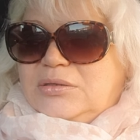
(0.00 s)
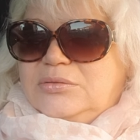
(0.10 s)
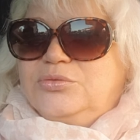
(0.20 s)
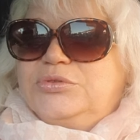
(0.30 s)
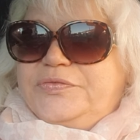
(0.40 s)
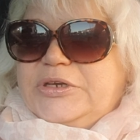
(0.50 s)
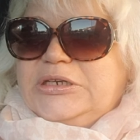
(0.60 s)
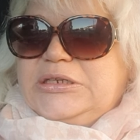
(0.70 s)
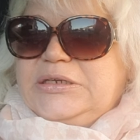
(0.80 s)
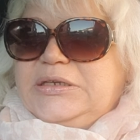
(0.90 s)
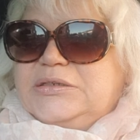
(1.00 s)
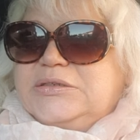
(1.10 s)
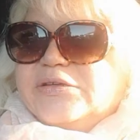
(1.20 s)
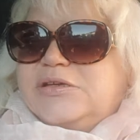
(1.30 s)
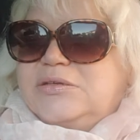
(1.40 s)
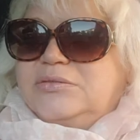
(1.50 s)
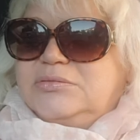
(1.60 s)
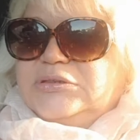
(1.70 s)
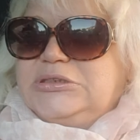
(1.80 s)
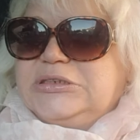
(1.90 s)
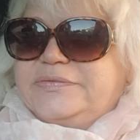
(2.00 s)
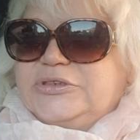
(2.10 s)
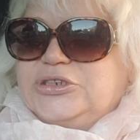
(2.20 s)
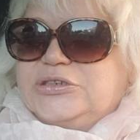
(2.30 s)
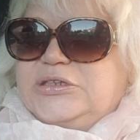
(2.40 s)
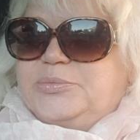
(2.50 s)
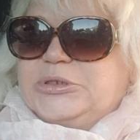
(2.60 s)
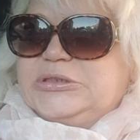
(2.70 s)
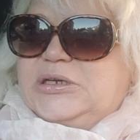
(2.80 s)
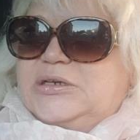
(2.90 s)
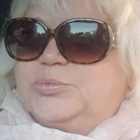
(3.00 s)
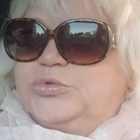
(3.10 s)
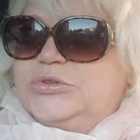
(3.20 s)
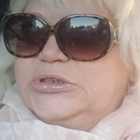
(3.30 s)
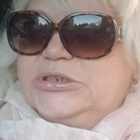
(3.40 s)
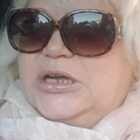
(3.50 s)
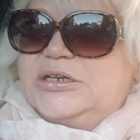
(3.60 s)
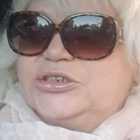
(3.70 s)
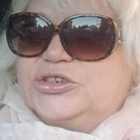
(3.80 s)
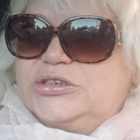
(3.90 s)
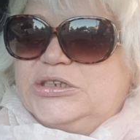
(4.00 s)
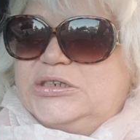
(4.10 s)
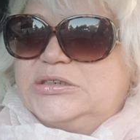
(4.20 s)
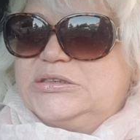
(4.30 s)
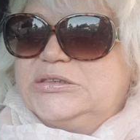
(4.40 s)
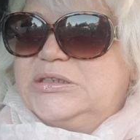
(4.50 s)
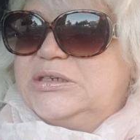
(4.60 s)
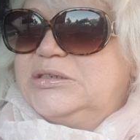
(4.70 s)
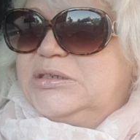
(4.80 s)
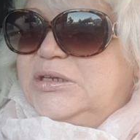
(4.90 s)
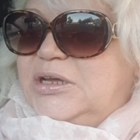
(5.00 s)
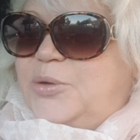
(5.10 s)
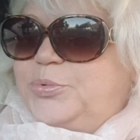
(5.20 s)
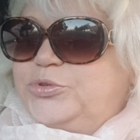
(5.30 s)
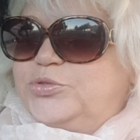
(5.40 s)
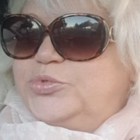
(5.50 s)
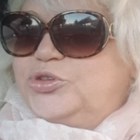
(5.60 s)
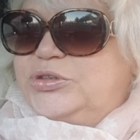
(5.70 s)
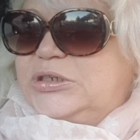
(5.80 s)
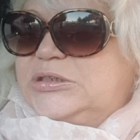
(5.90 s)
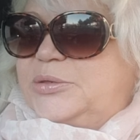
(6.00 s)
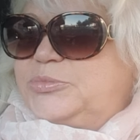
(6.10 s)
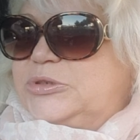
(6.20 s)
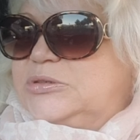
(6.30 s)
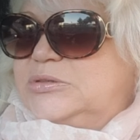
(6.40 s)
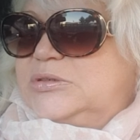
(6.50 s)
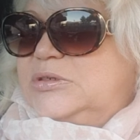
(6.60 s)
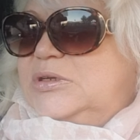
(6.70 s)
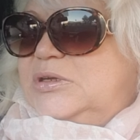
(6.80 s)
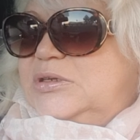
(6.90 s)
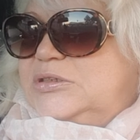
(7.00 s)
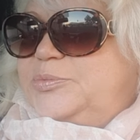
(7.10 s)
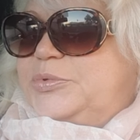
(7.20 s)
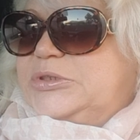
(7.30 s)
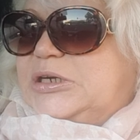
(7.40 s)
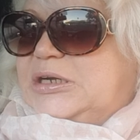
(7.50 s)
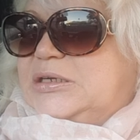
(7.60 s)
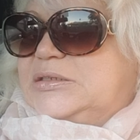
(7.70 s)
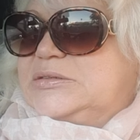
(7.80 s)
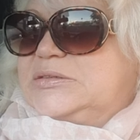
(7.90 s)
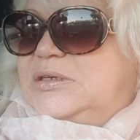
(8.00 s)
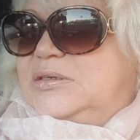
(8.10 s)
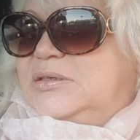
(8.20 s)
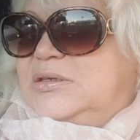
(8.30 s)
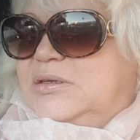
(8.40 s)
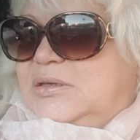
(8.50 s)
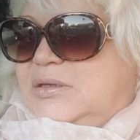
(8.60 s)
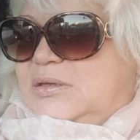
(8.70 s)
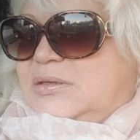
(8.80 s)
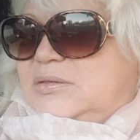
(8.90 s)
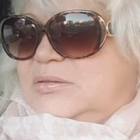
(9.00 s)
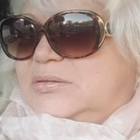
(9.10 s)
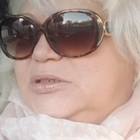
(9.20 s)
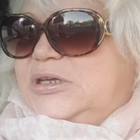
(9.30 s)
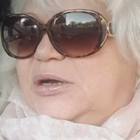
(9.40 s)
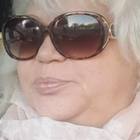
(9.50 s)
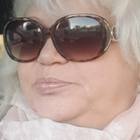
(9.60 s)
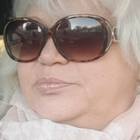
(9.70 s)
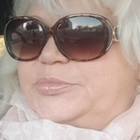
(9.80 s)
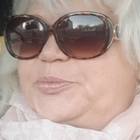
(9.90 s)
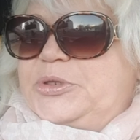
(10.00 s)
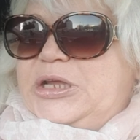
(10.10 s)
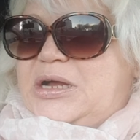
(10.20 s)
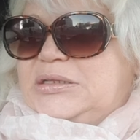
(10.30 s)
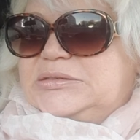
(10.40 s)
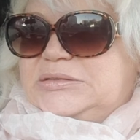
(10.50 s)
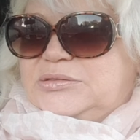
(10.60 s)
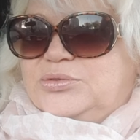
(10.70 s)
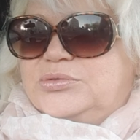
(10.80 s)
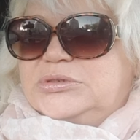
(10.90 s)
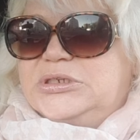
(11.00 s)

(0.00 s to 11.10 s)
Э, ну, две клиентки. И девочка там одна работает. Я раньше к ней ходила, а потом что-то она мне не понравилась. Я поменяла салон.